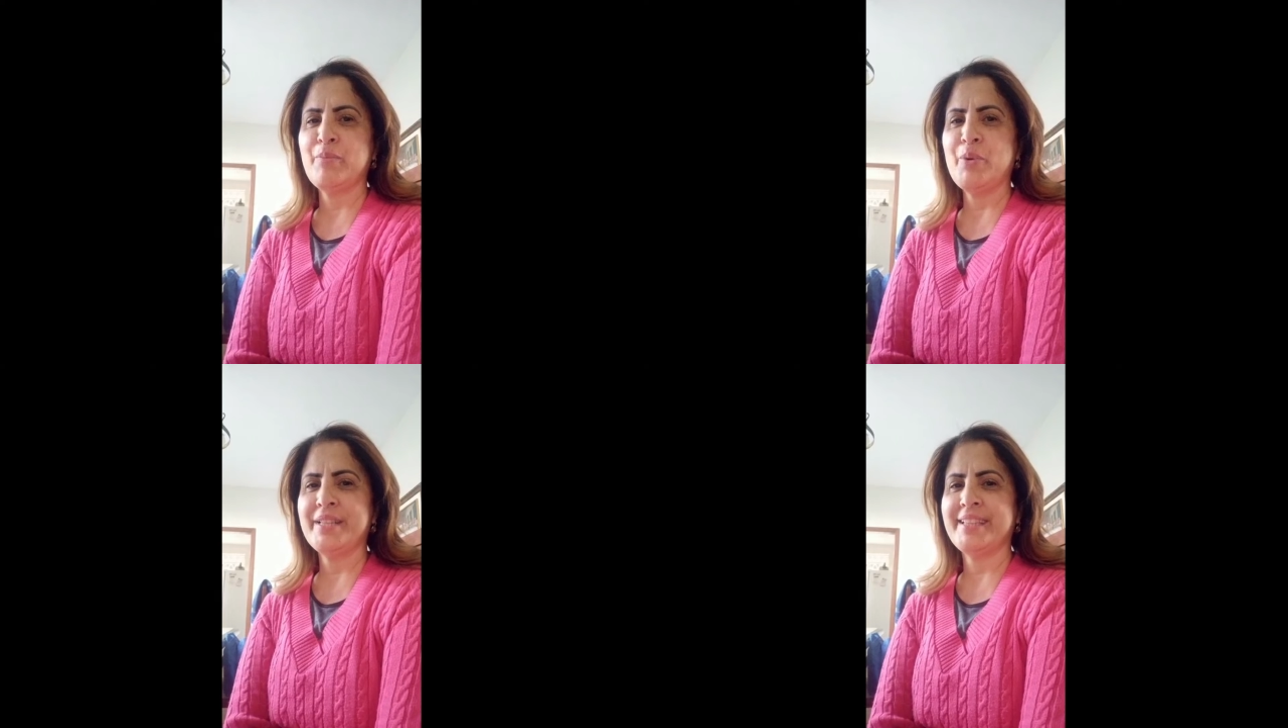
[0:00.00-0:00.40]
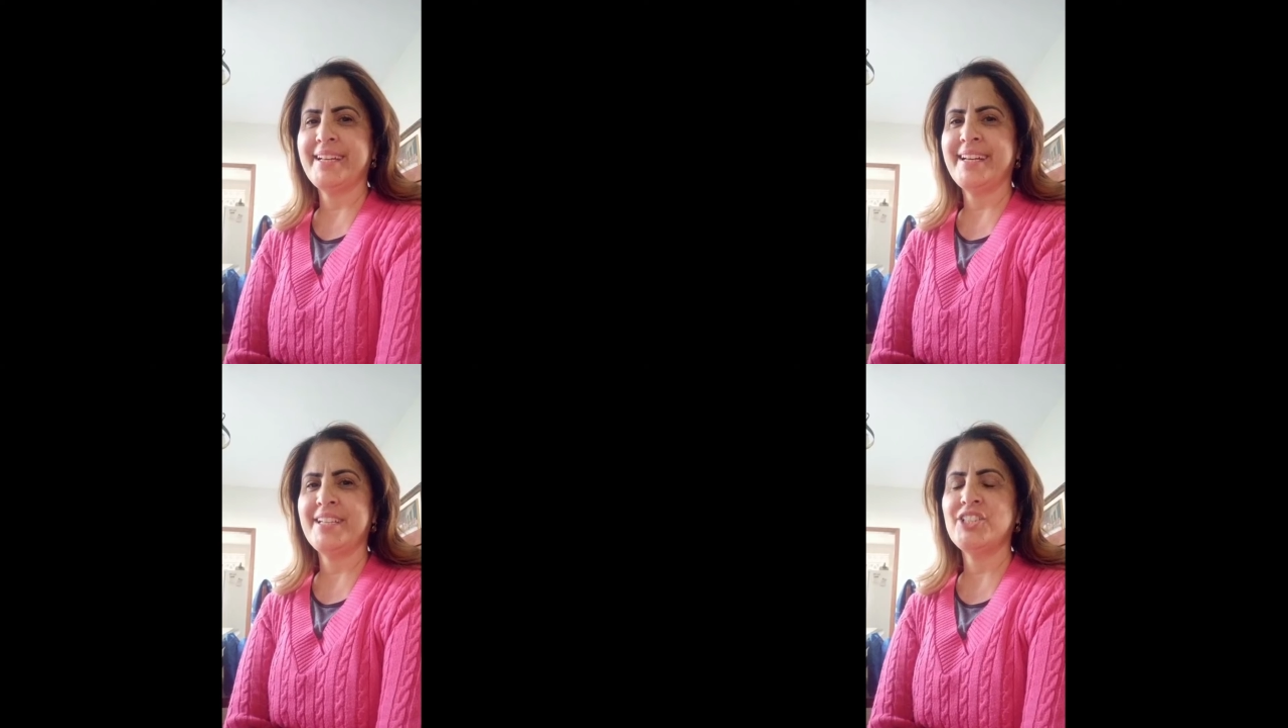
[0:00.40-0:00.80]
Boa
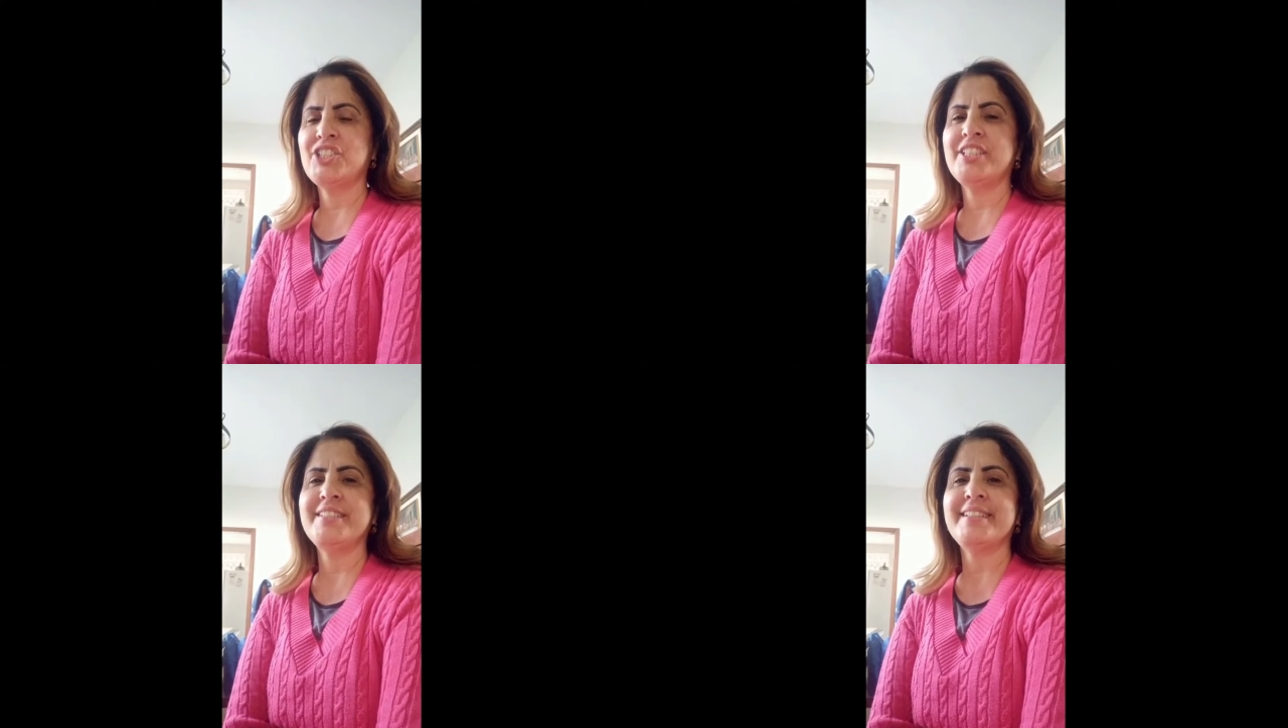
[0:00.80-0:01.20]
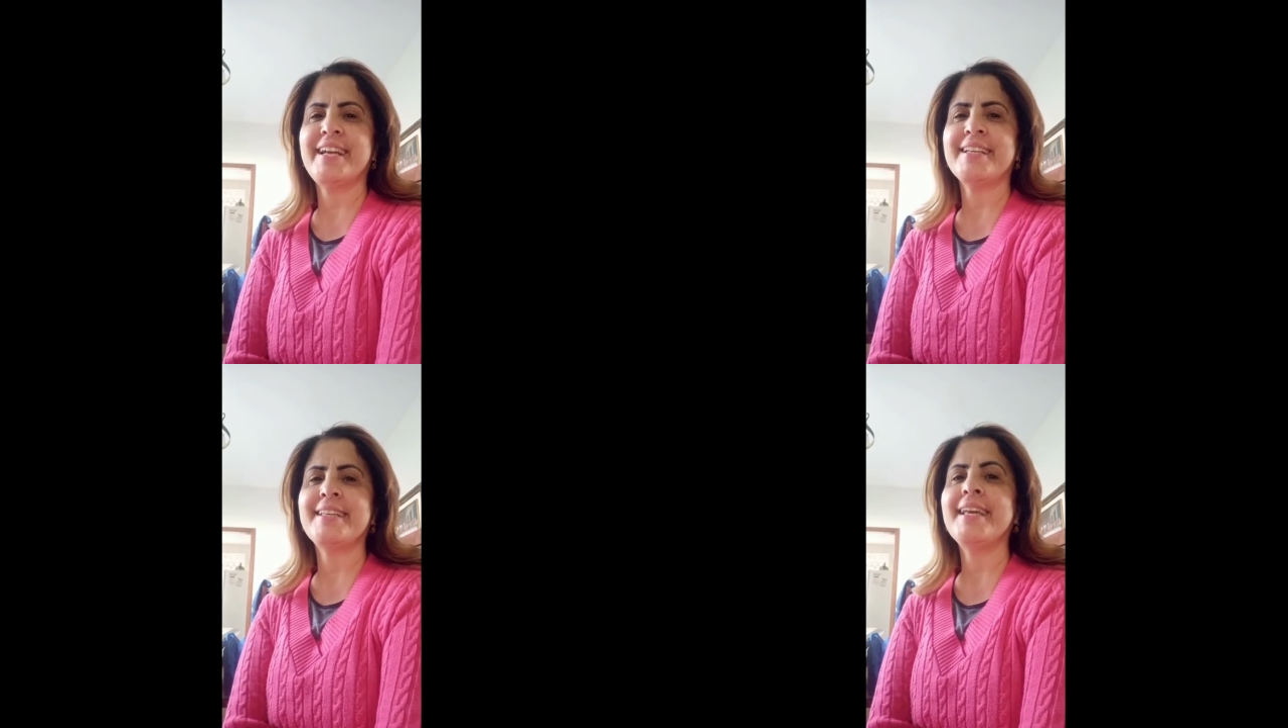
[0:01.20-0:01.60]
tarde,
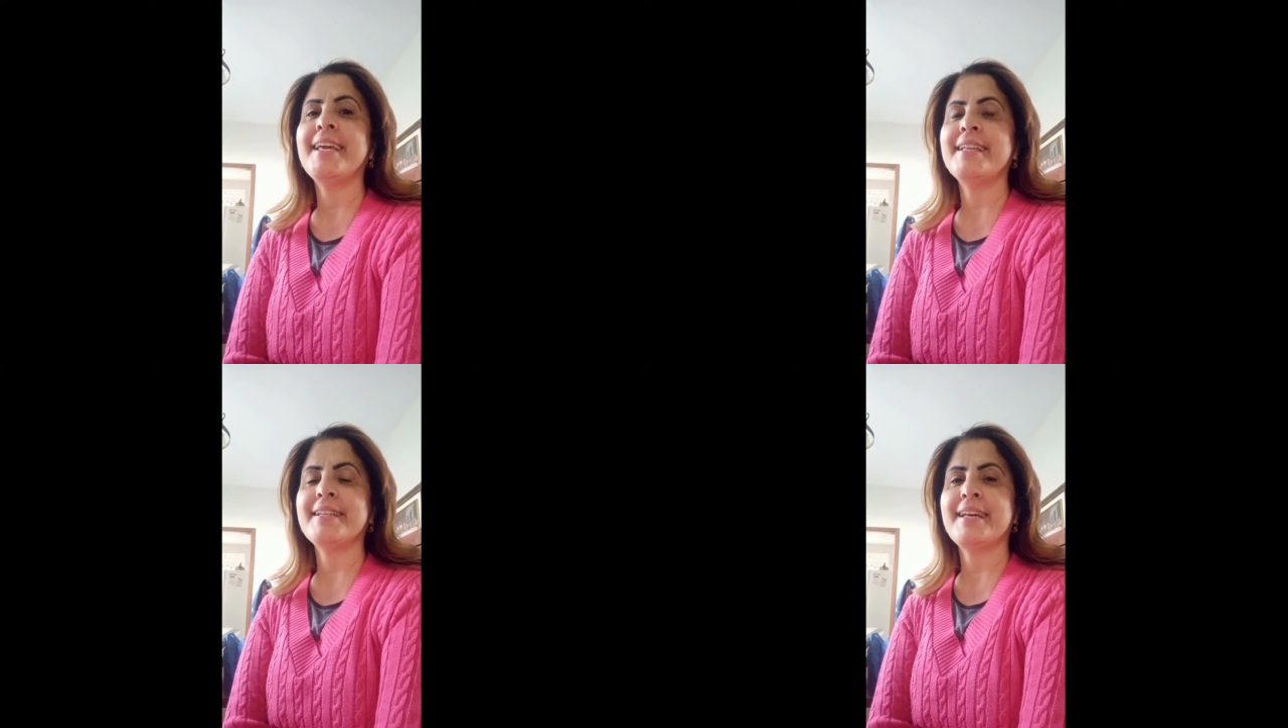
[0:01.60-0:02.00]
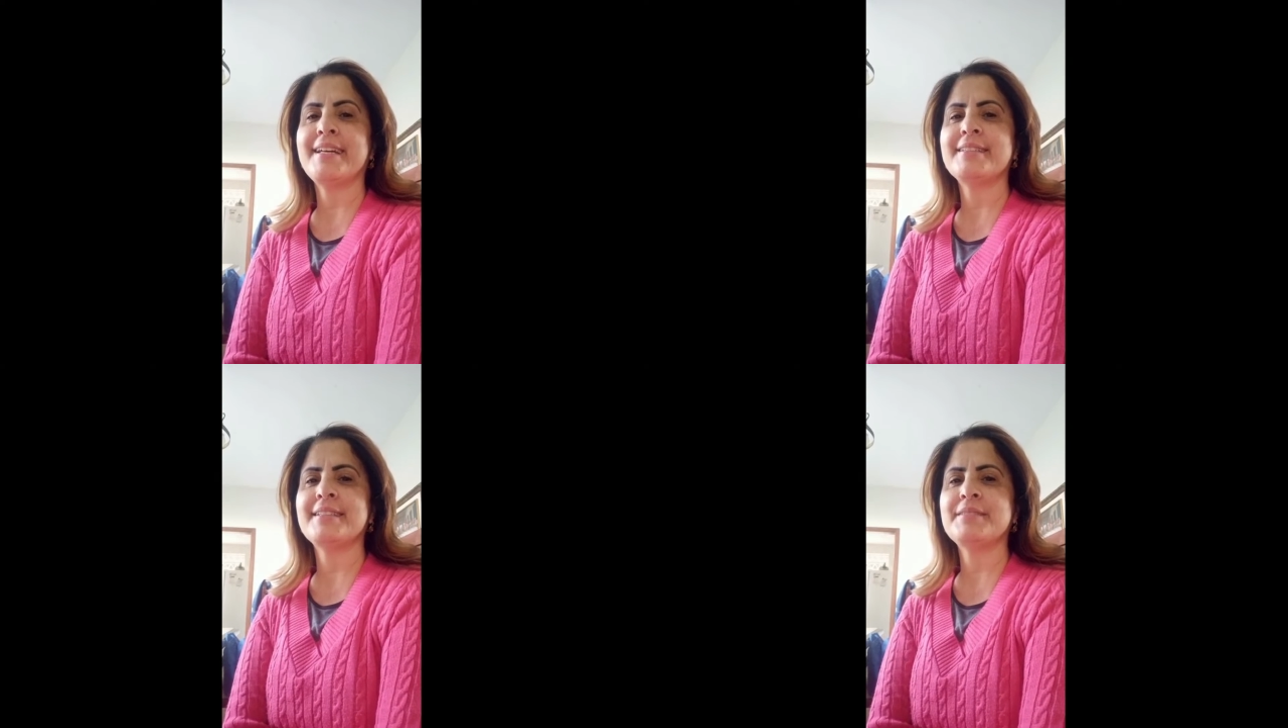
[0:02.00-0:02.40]
aqui é
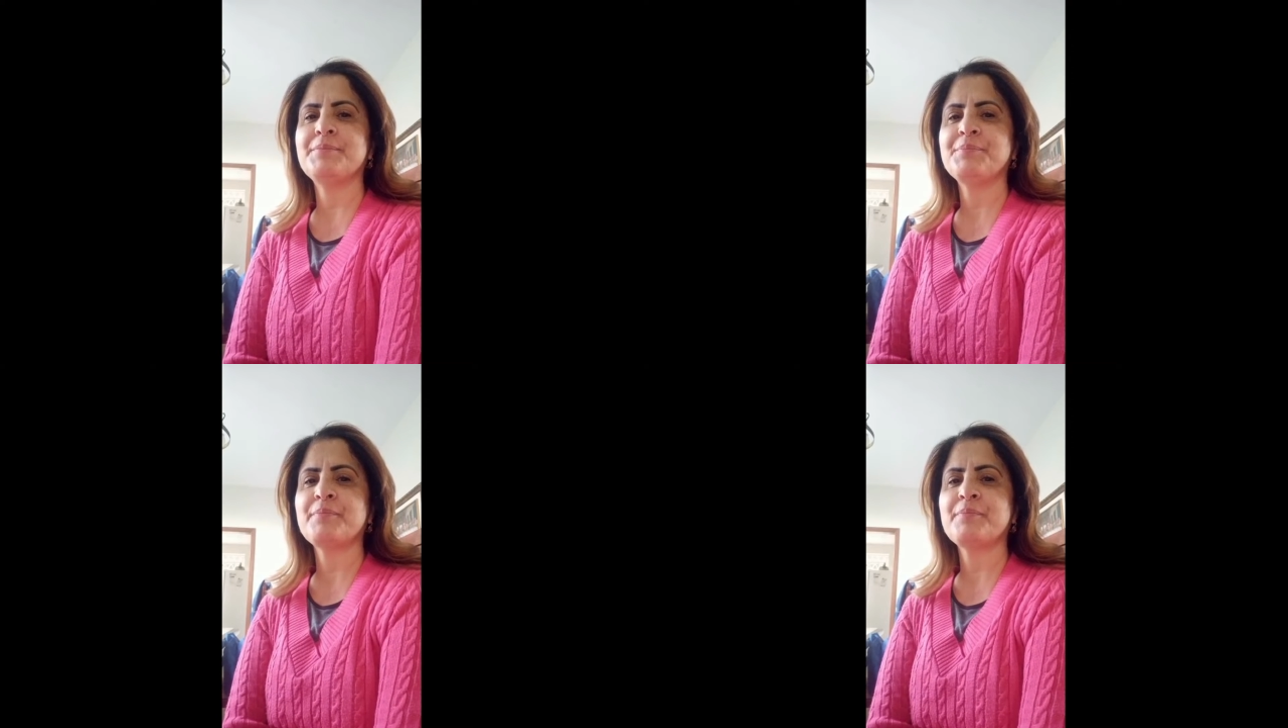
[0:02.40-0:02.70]
Renata.